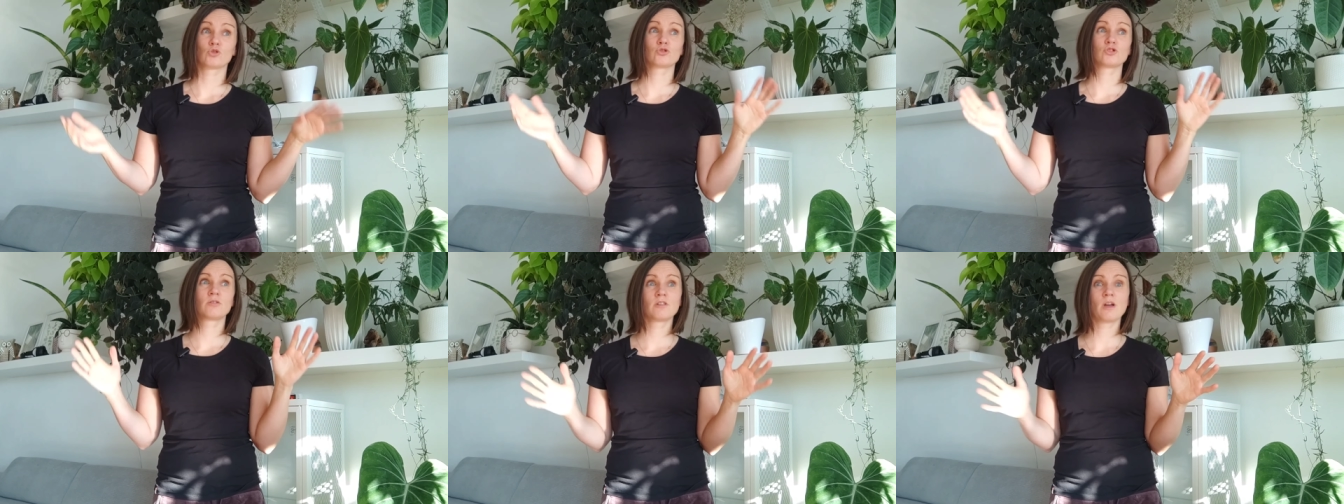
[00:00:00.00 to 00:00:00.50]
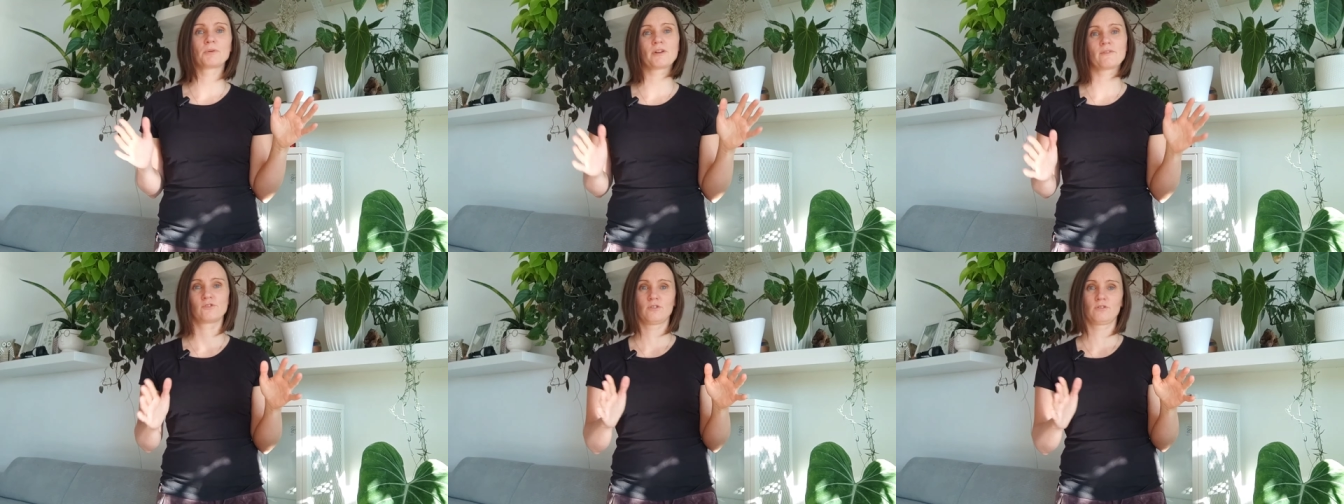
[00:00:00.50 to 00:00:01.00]
co się
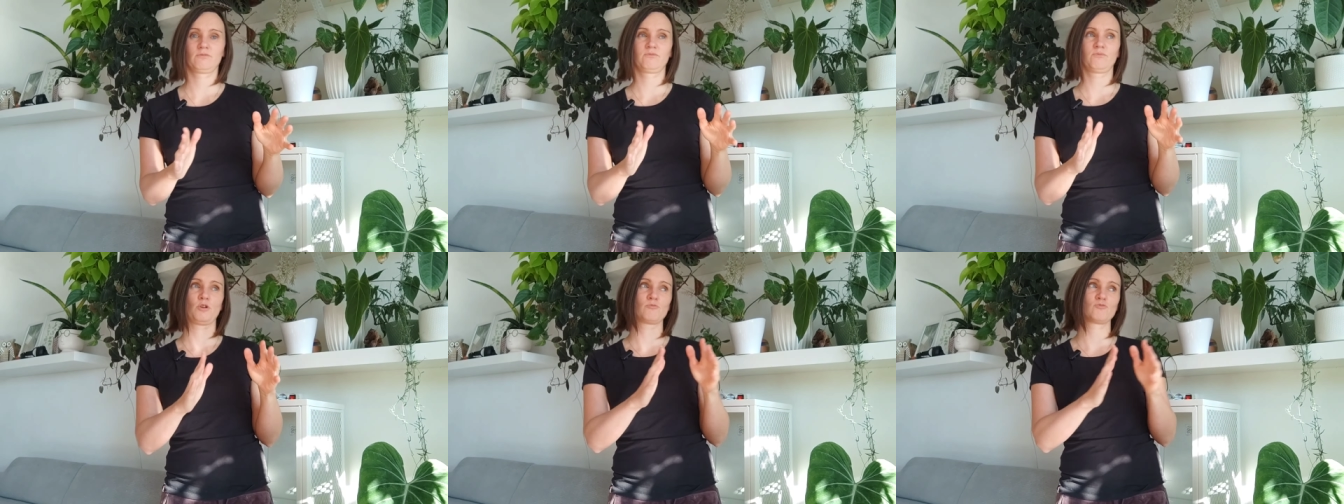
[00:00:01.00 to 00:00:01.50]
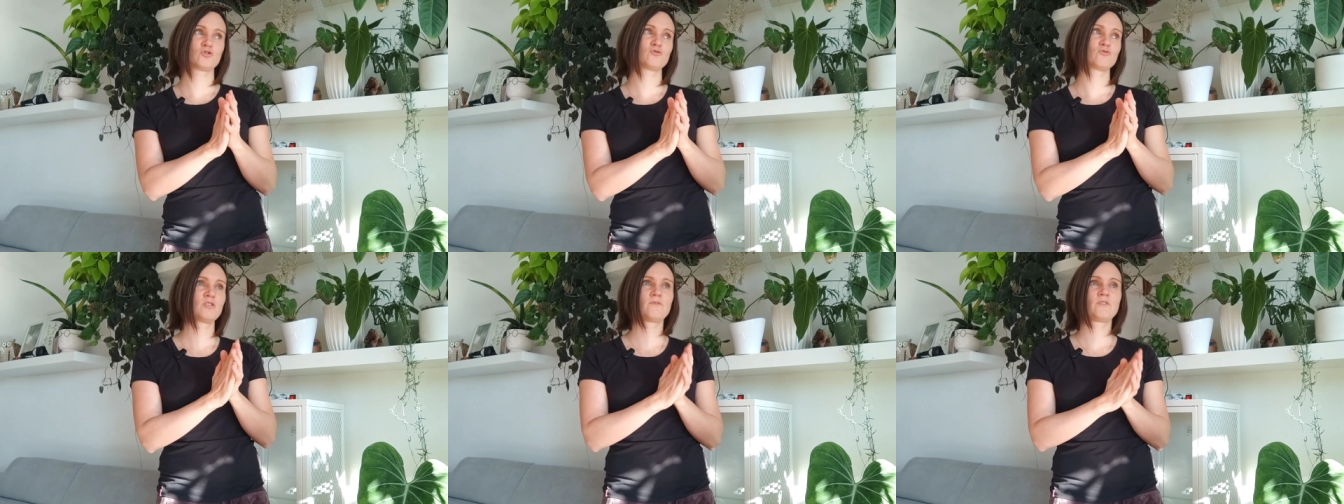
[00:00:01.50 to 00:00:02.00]
naprawdę w moim
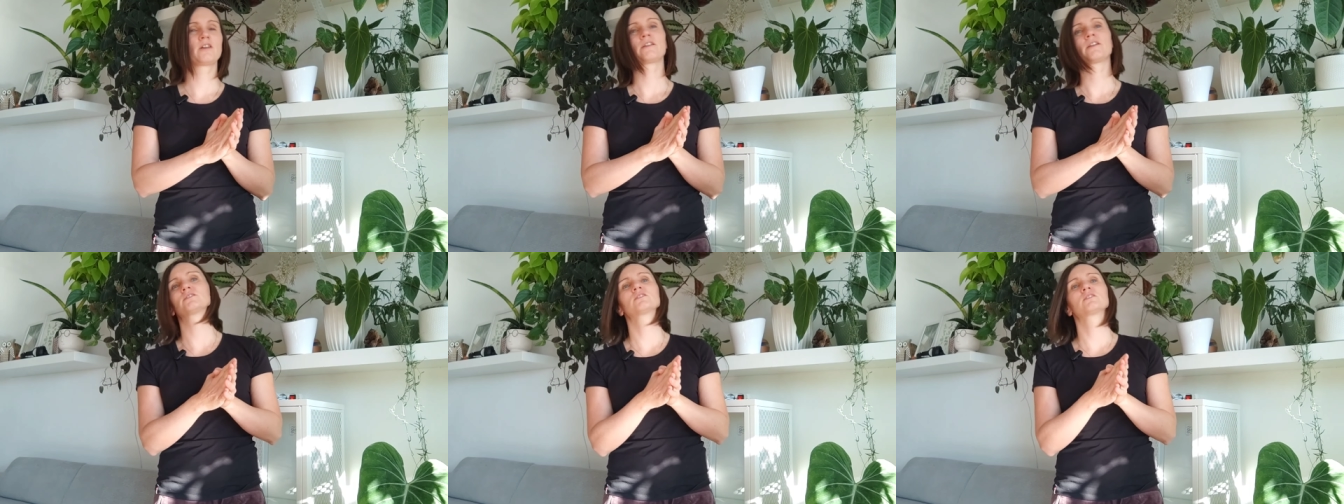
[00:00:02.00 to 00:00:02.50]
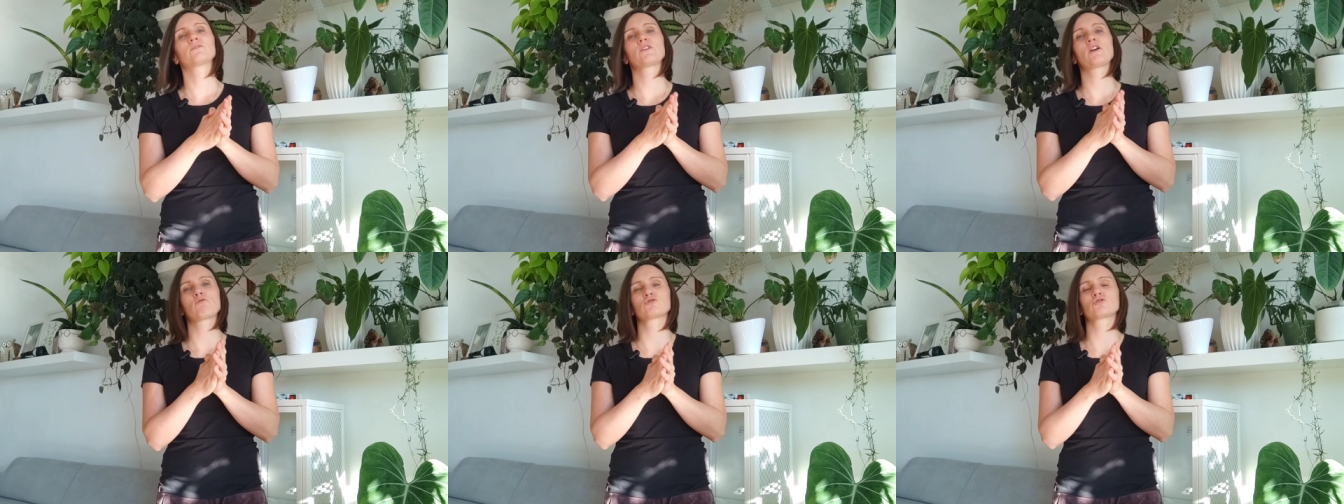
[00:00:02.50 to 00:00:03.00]
życiu niewiele razy
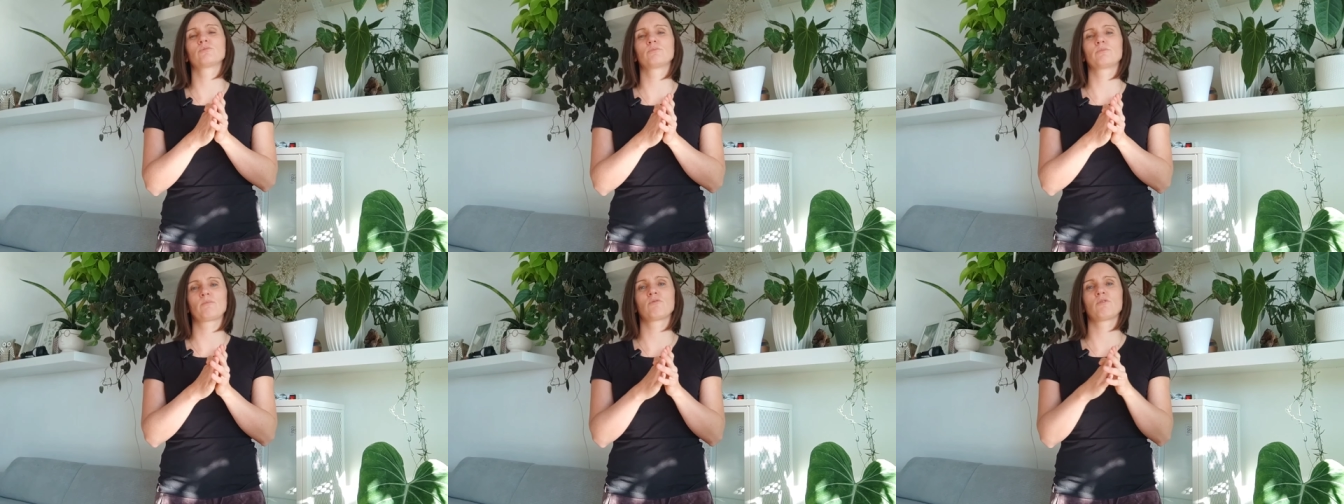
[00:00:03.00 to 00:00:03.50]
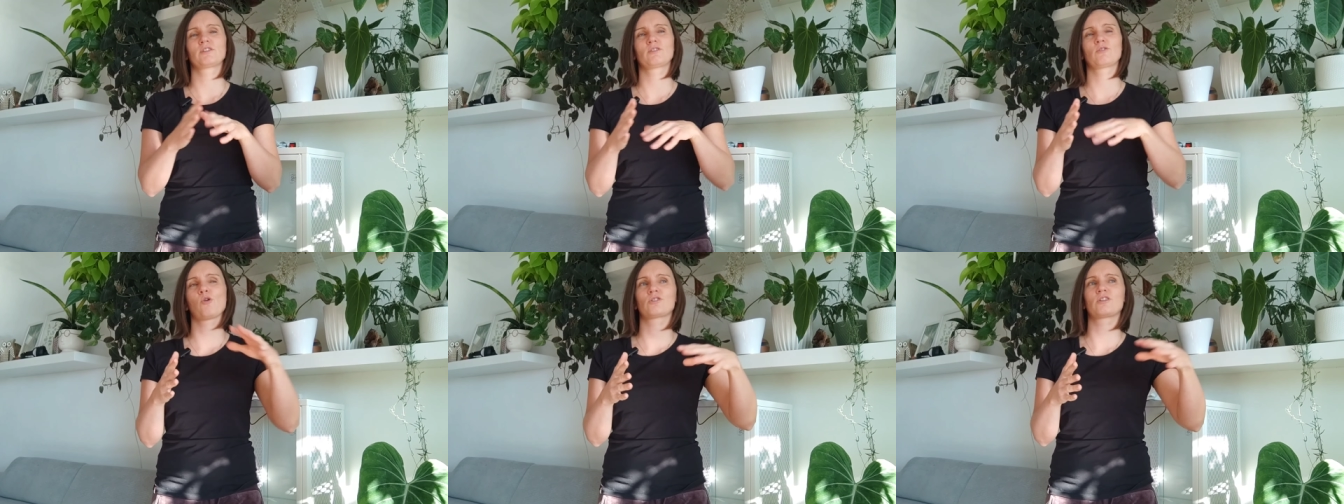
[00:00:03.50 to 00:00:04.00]
trafiało, żebym ja była
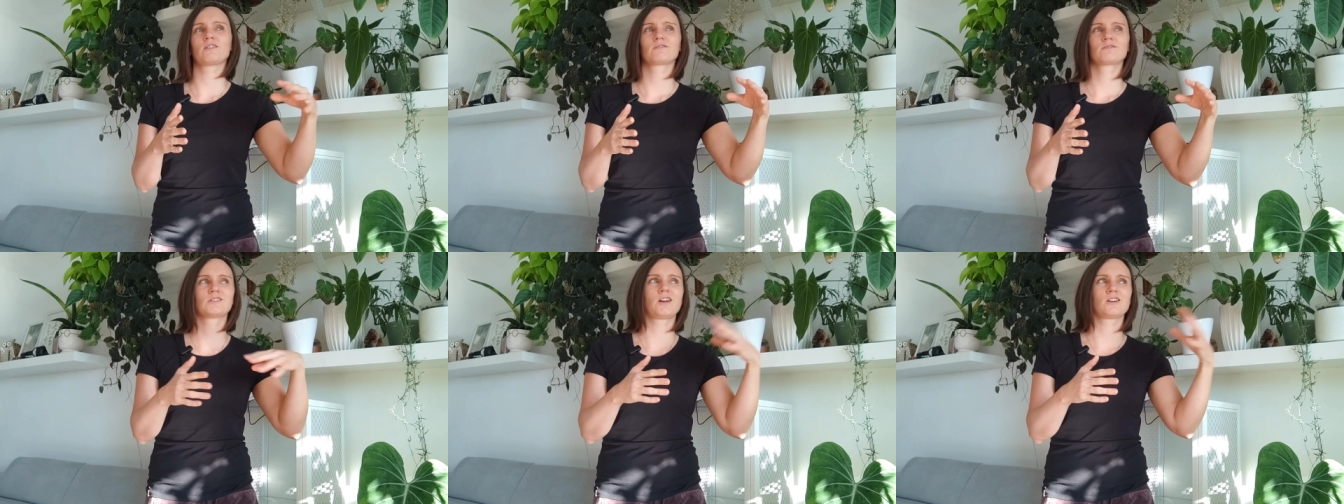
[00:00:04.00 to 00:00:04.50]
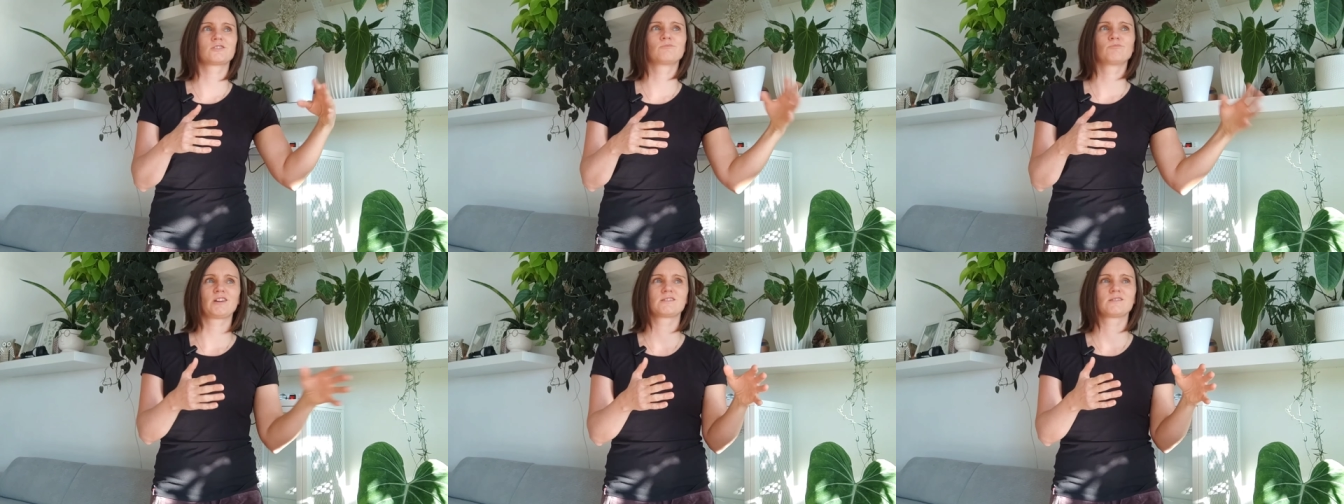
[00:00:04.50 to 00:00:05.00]
tak chora za
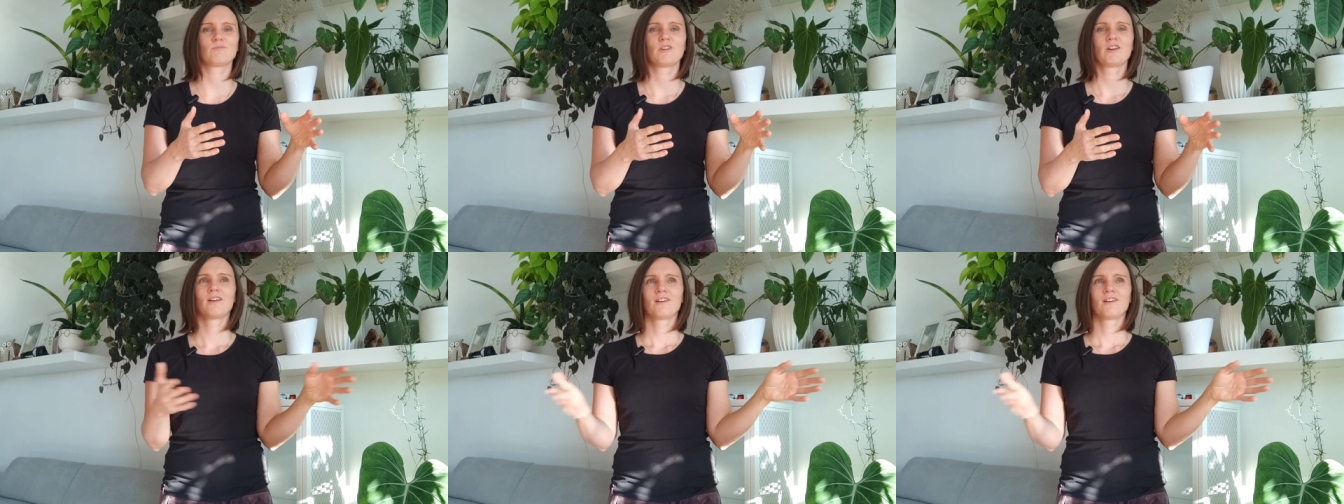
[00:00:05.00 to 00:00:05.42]
każdym razem.